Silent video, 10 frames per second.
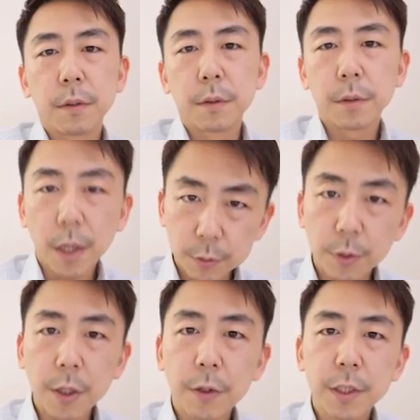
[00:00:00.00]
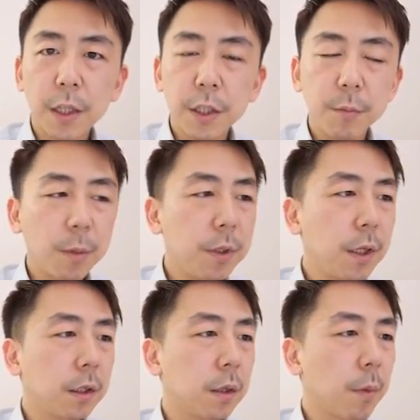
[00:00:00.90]
さあそれでは3人目
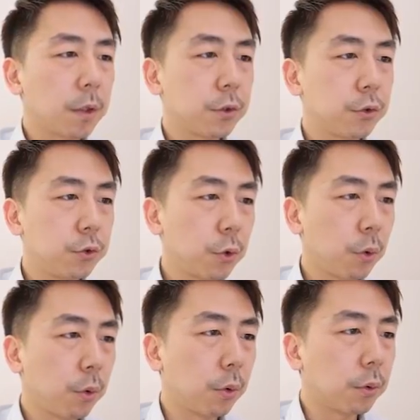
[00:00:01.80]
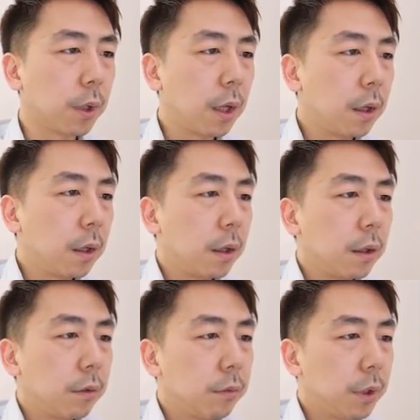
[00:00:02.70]
見ていきましょ
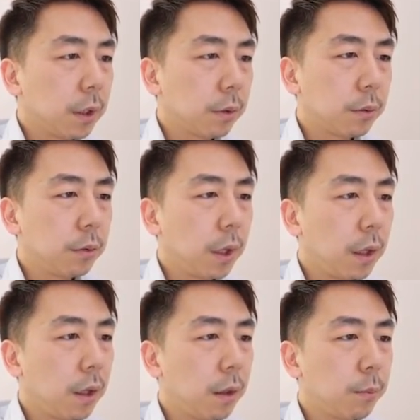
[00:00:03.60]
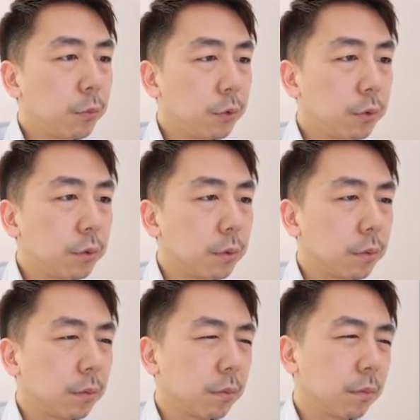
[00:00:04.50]
うニックネーム
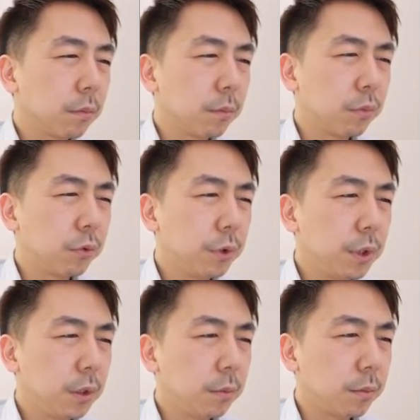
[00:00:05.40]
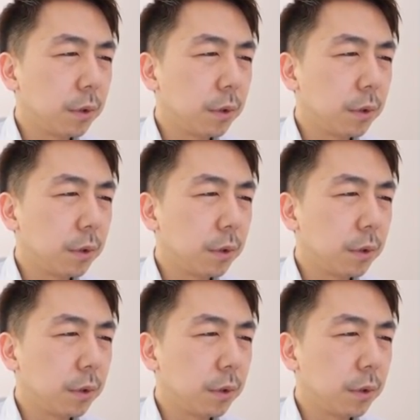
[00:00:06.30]
V え